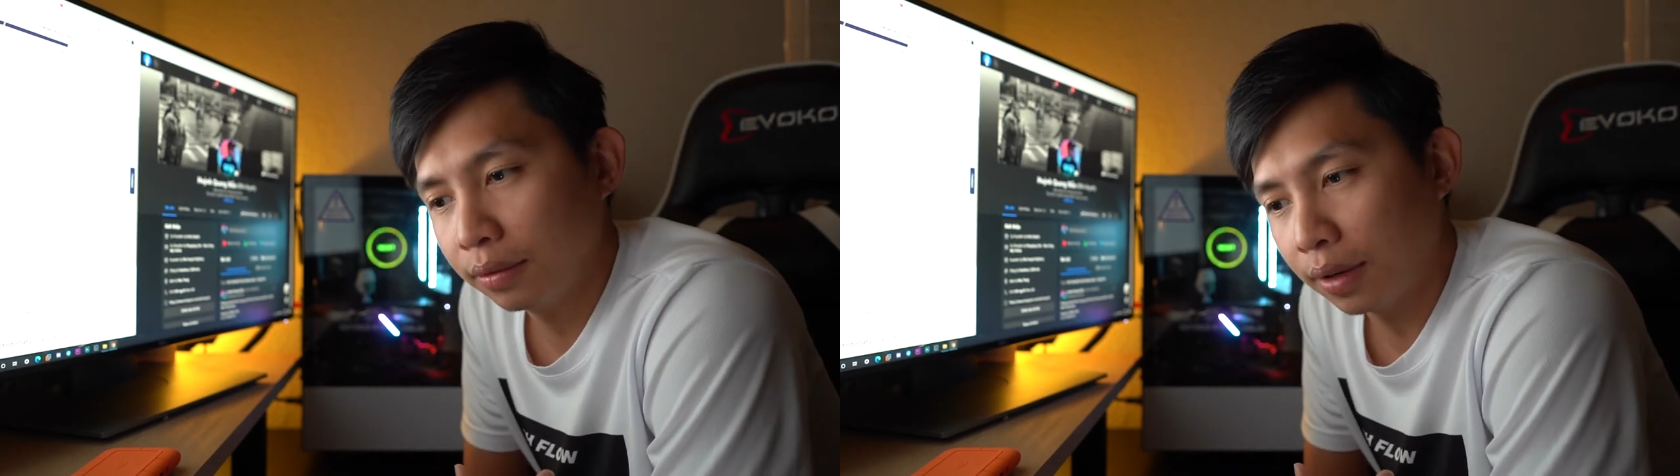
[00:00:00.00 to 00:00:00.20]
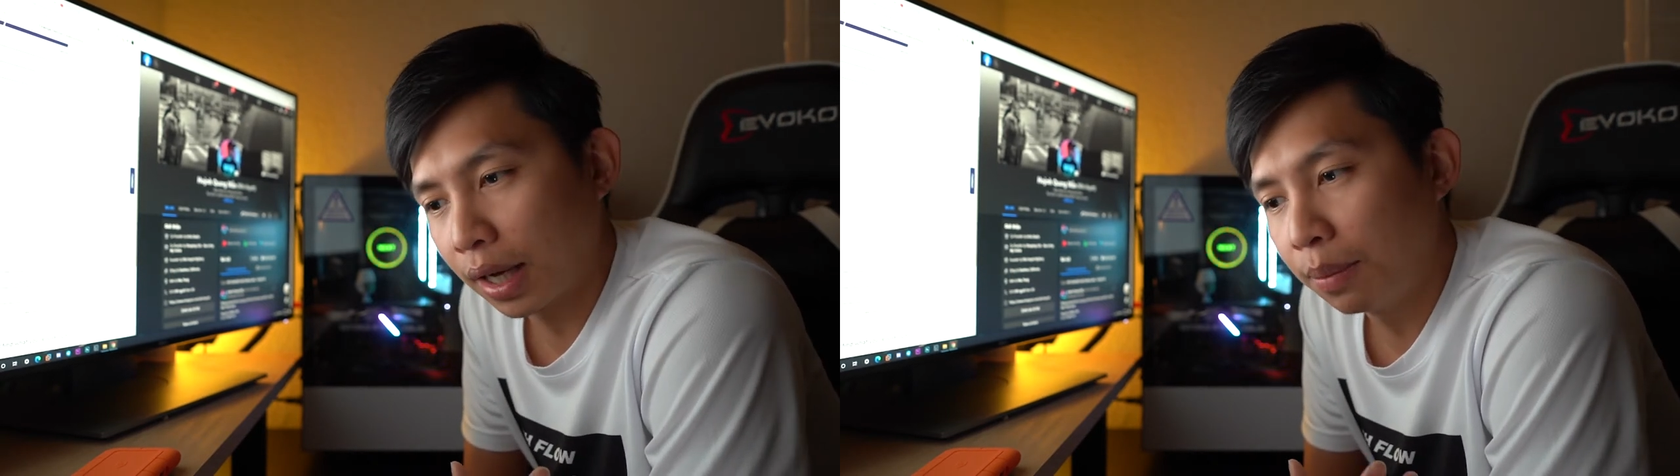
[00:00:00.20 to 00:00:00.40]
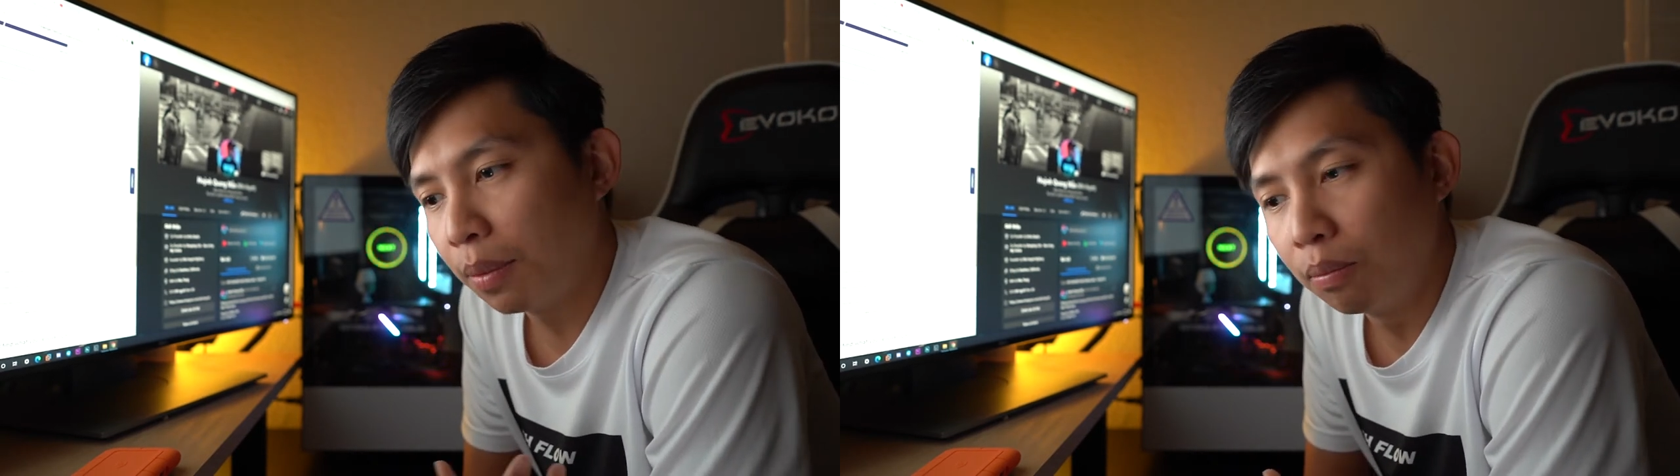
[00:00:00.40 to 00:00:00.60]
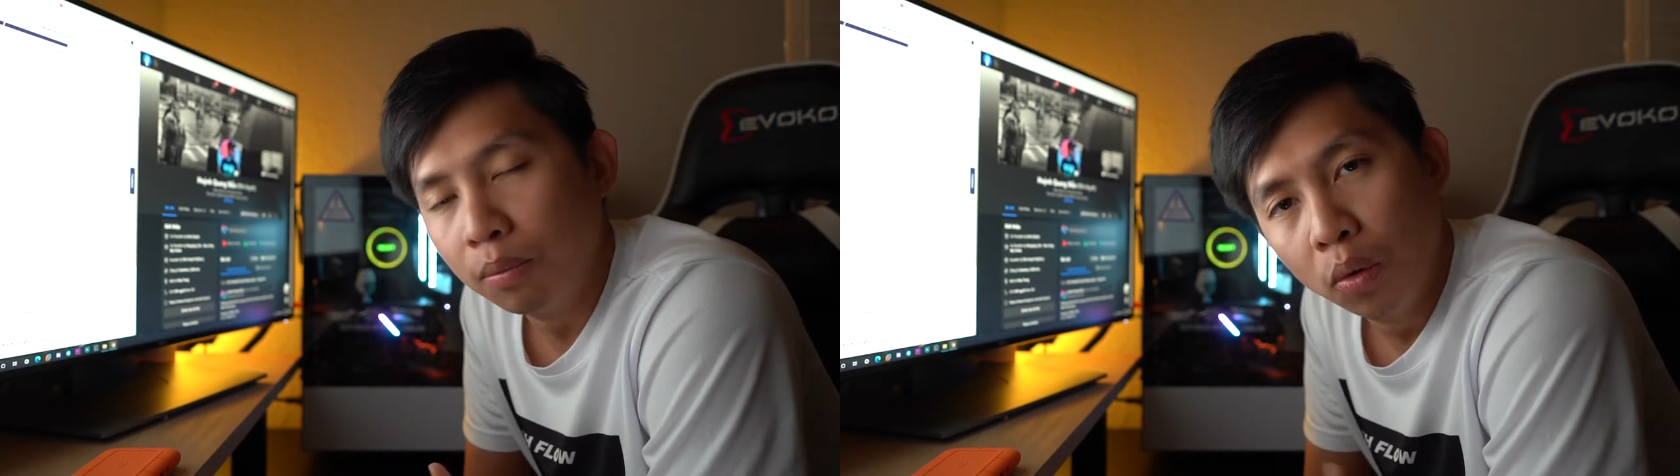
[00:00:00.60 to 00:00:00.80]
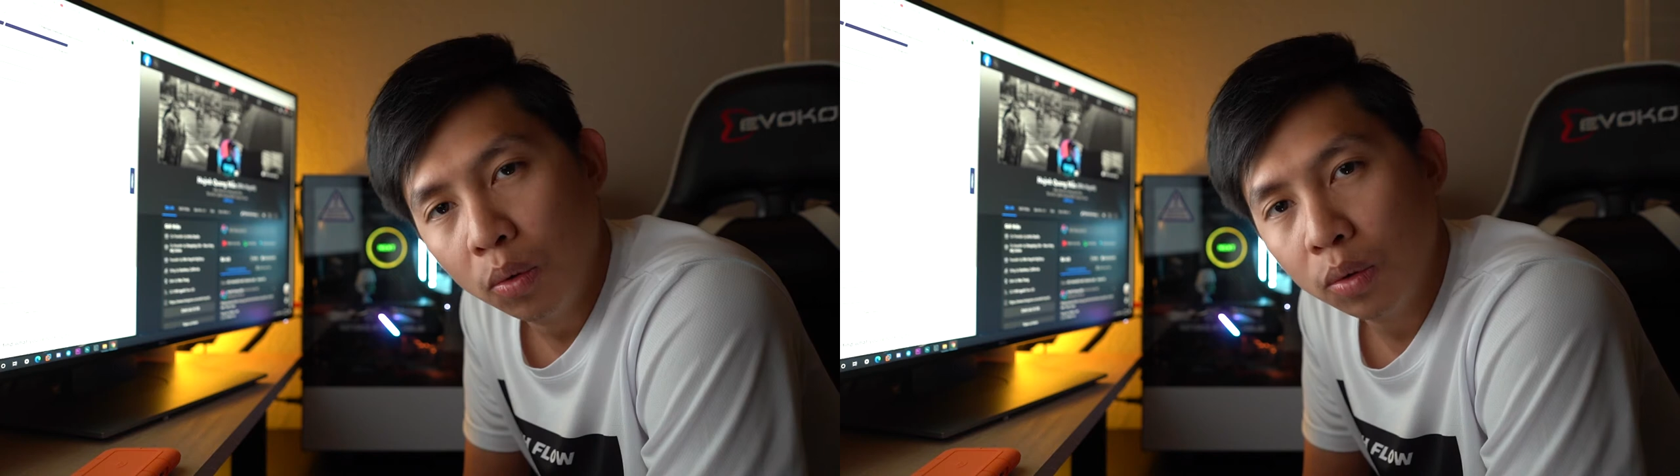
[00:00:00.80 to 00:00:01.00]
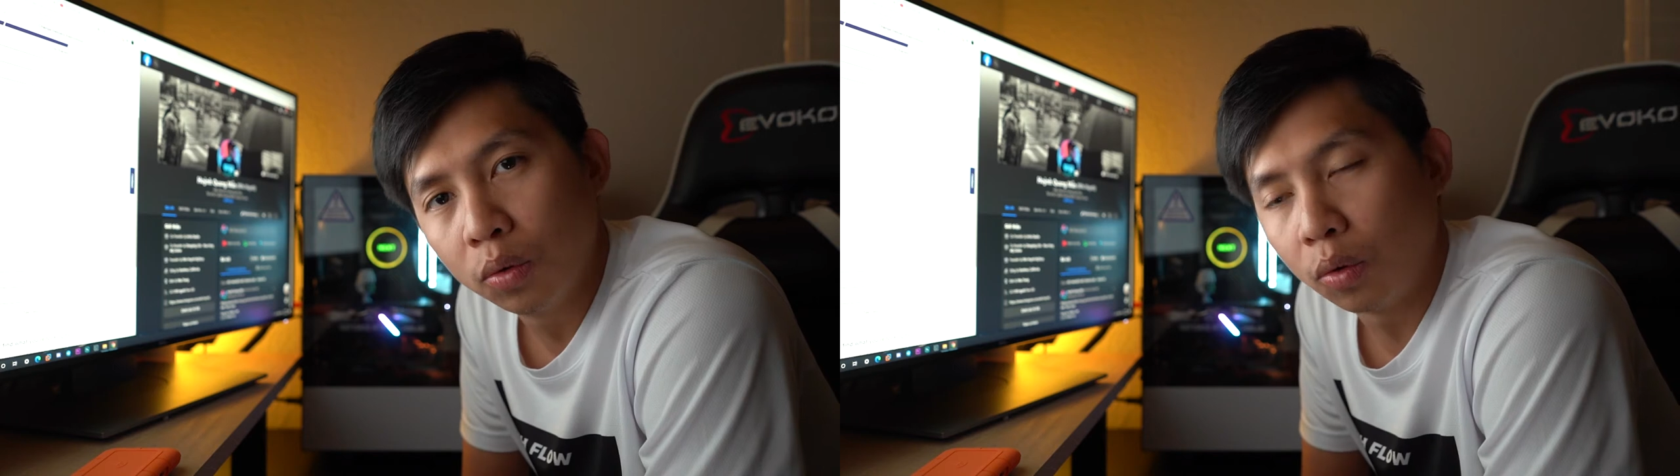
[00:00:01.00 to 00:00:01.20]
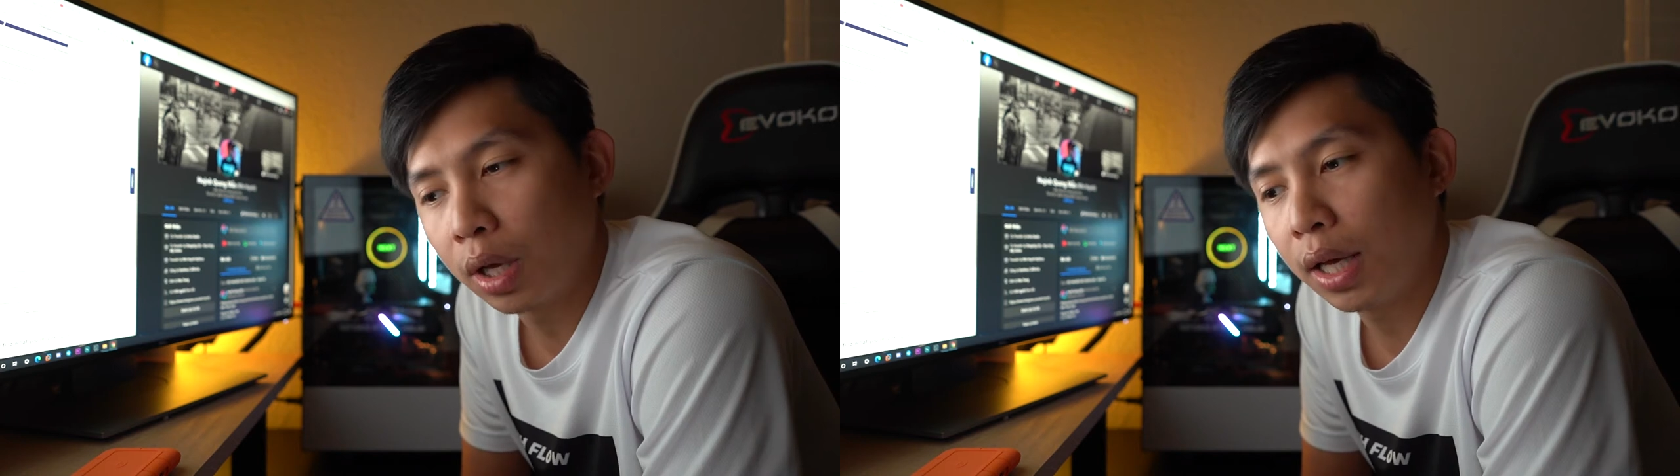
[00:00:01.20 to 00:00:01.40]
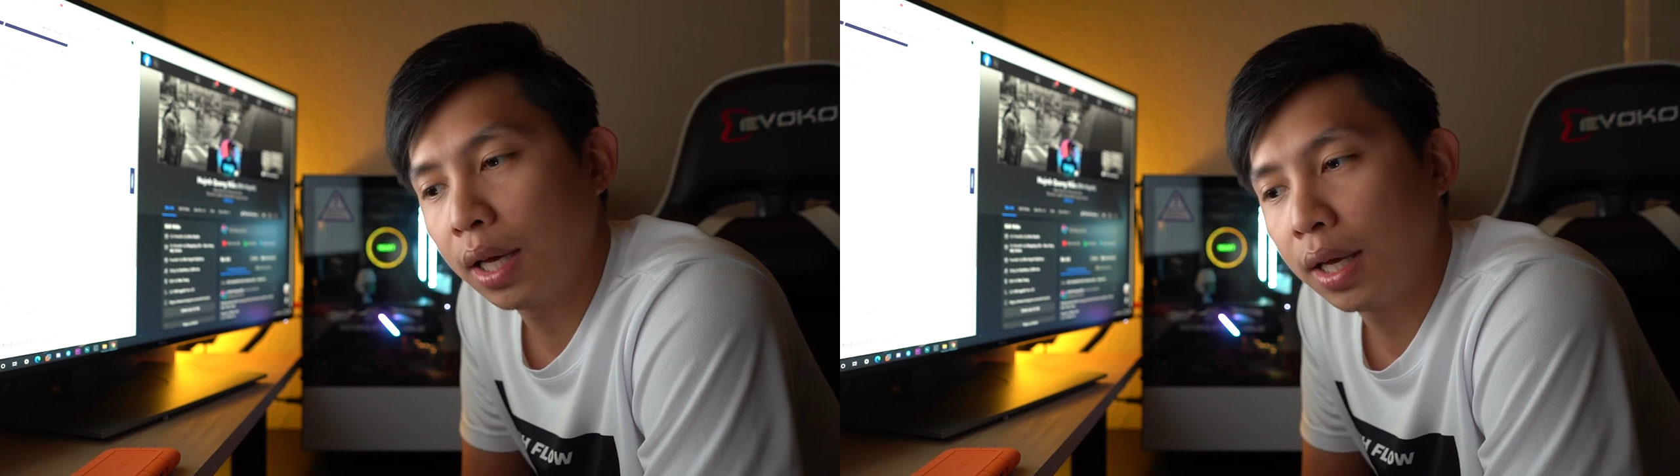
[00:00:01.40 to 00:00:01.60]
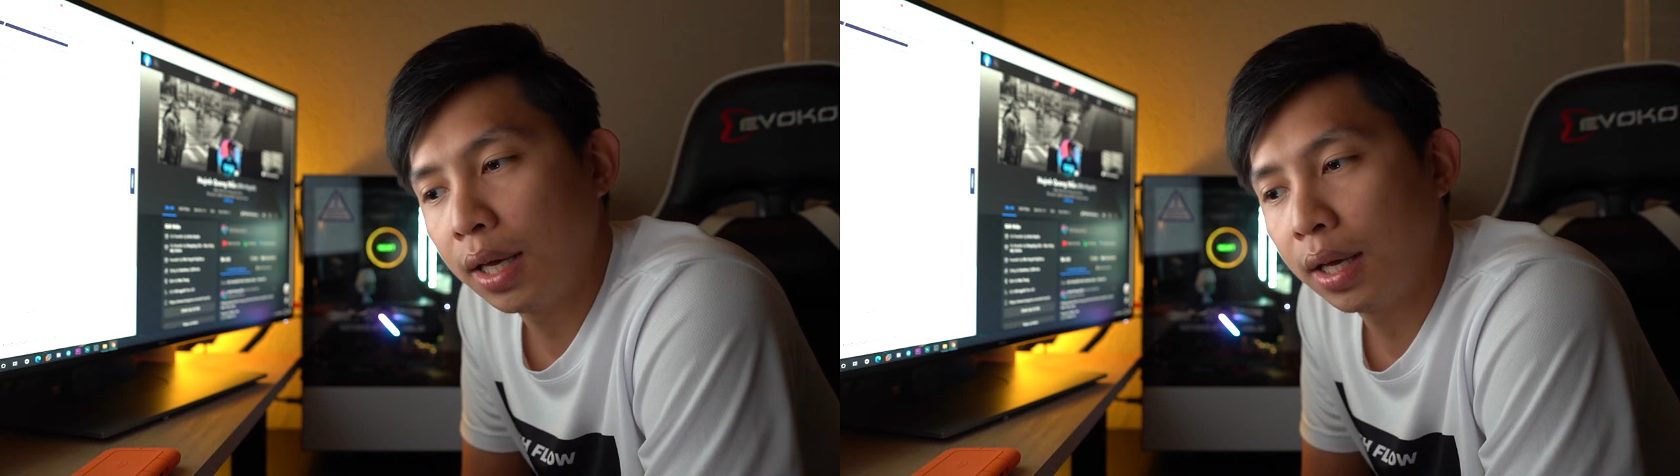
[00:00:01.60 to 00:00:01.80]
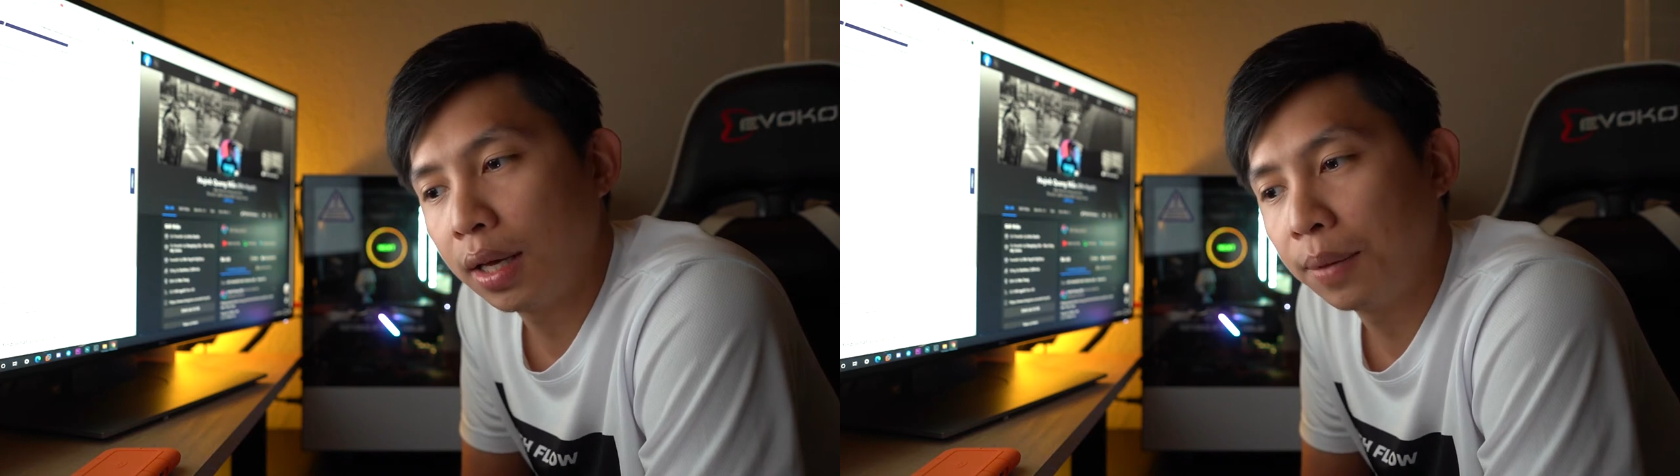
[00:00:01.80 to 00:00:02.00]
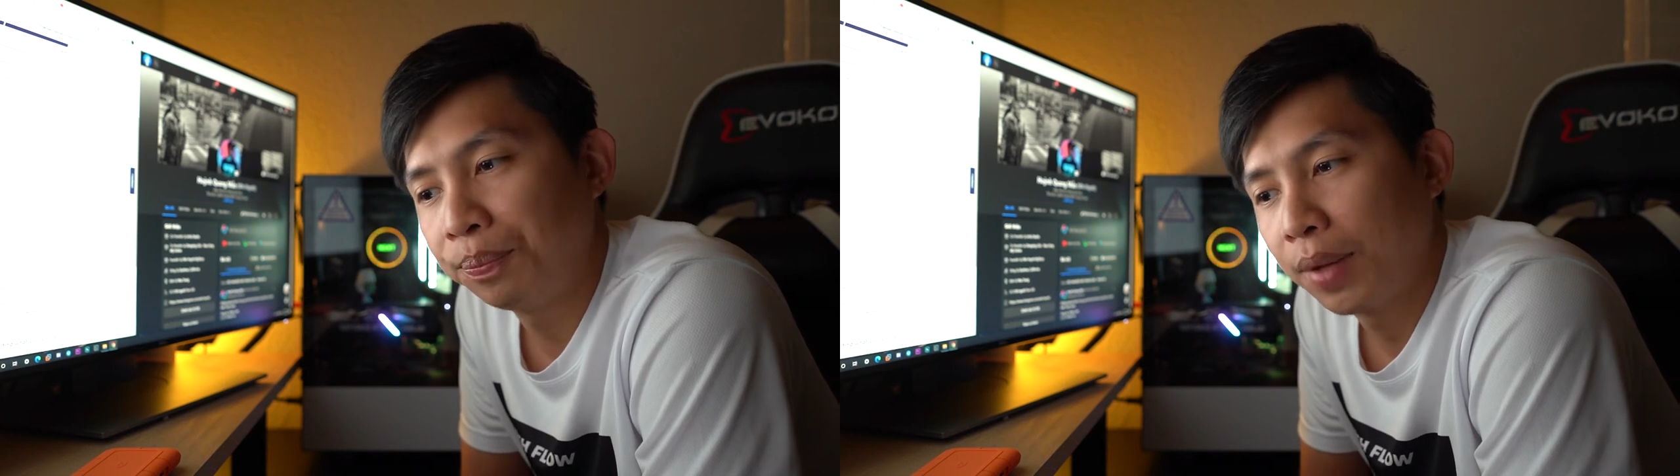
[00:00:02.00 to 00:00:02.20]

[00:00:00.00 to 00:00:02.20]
và cái mong muốn của cái cái à,